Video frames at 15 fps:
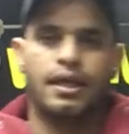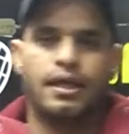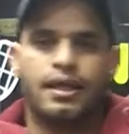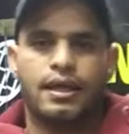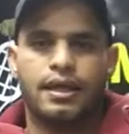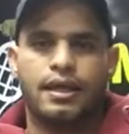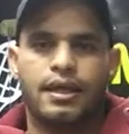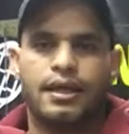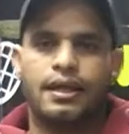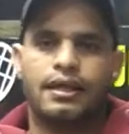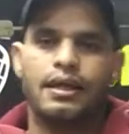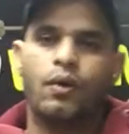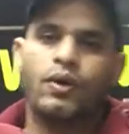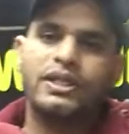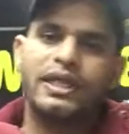آه
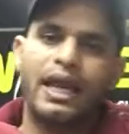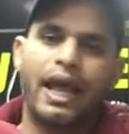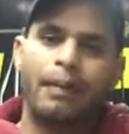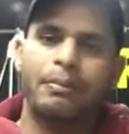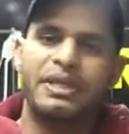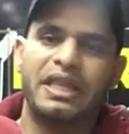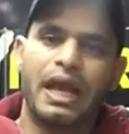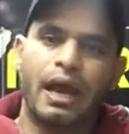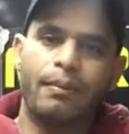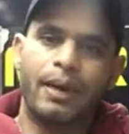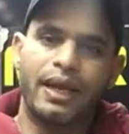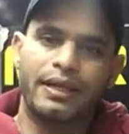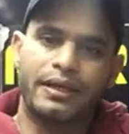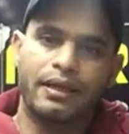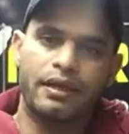لو انت لاعب بتلعب
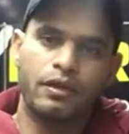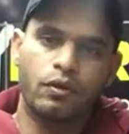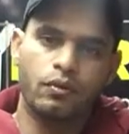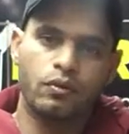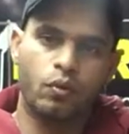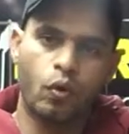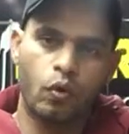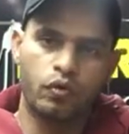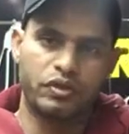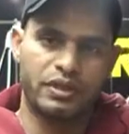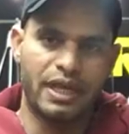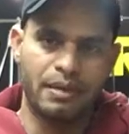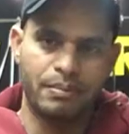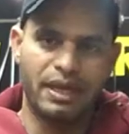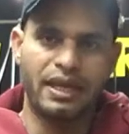على الكليك كورت
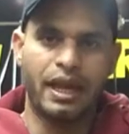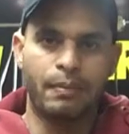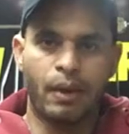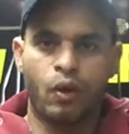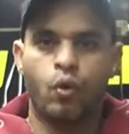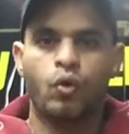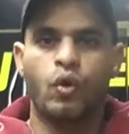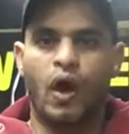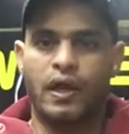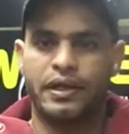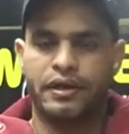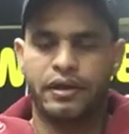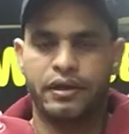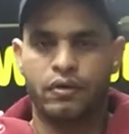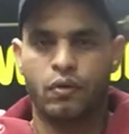دايما لعبك كله على
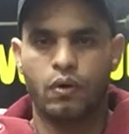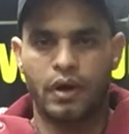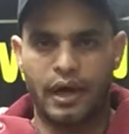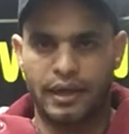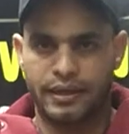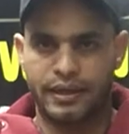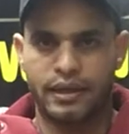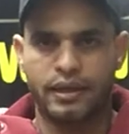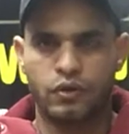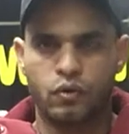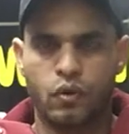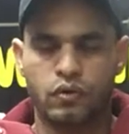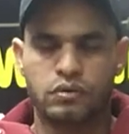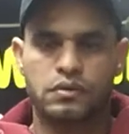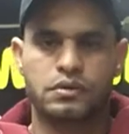الكلي على الكلي
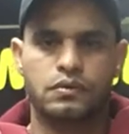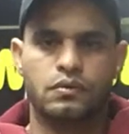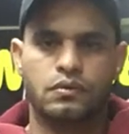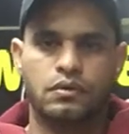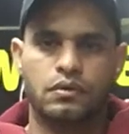كورت